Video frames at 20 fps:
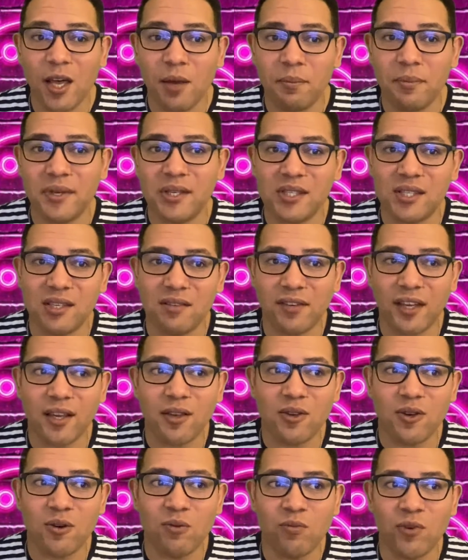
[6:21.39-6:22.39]
Mais c'est vrai
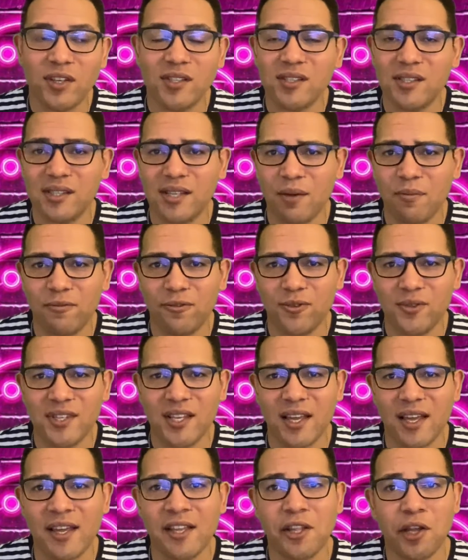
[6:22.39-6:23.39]
que moi, ça me
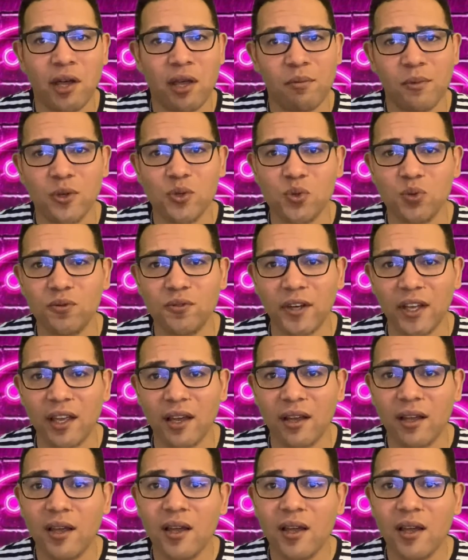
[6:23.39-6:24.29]
faisait énormément souffrir